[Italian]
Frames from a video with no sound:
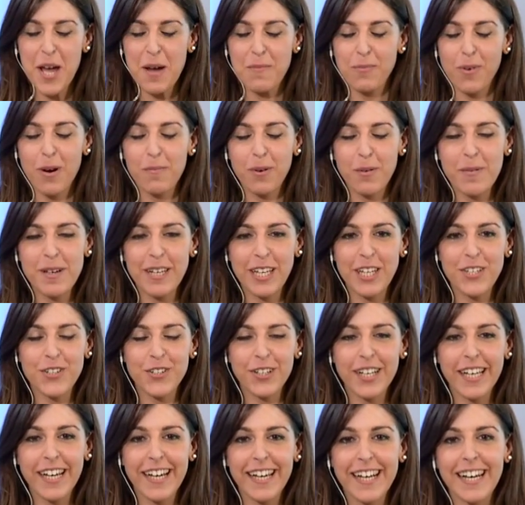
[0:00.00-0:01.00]
Buon
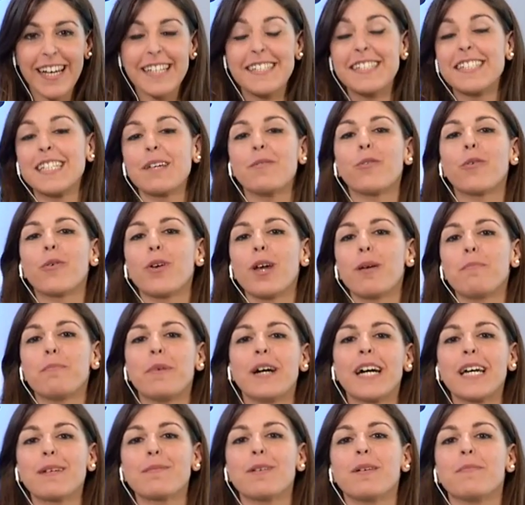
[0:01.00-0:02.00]
pomeriggio Carla, sì, siamo qui a
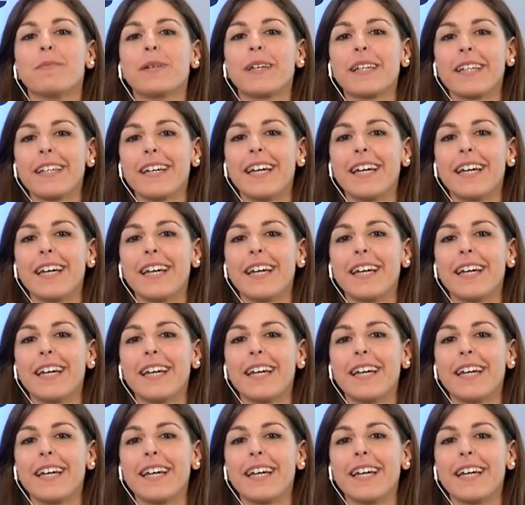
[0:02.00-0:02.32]
Parma per